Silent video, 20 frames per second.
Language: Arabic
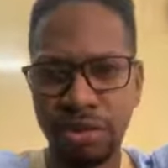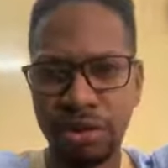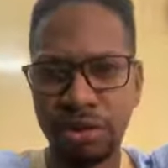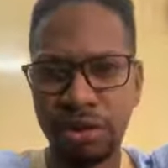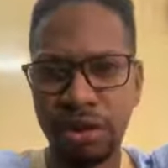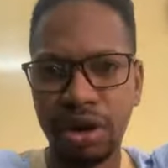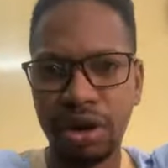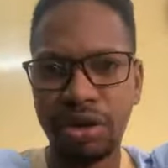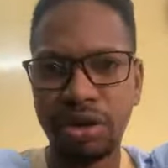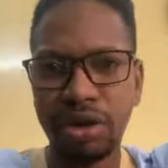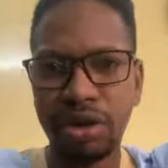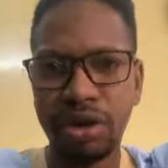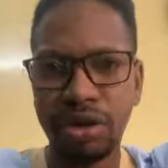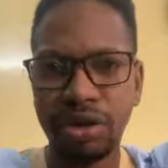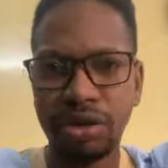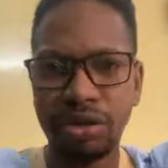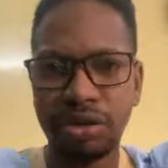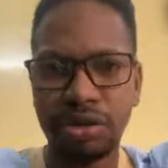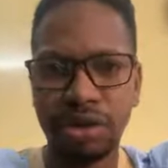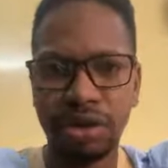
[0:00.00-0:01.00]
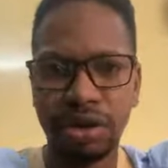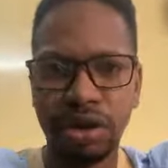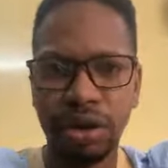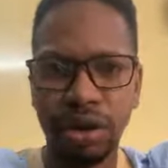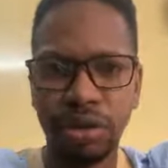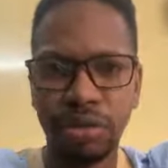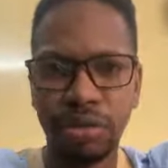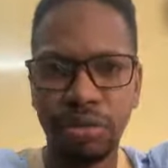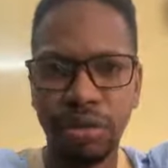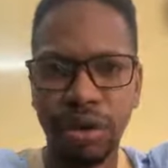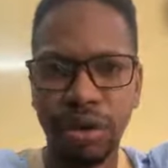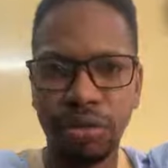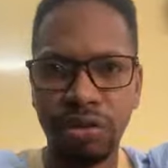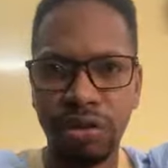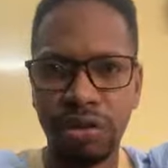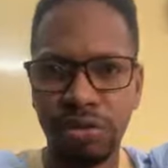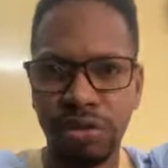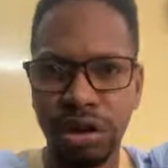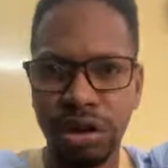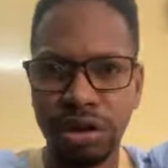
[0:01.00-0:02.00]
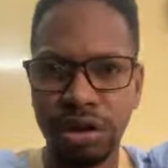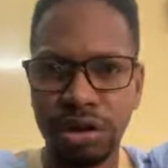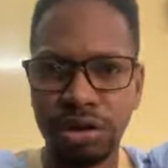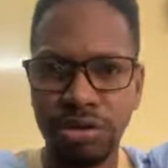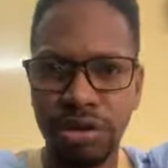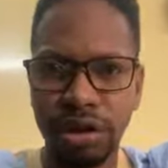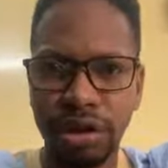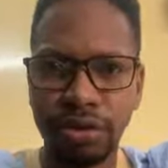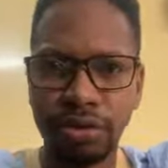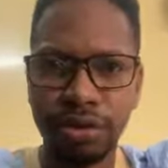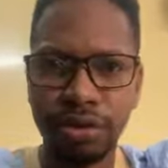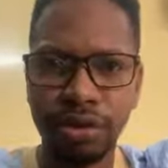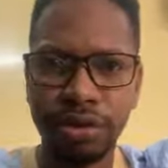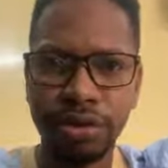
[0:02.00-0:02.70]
منه أعضاء قالوا هم عن حصل النصاب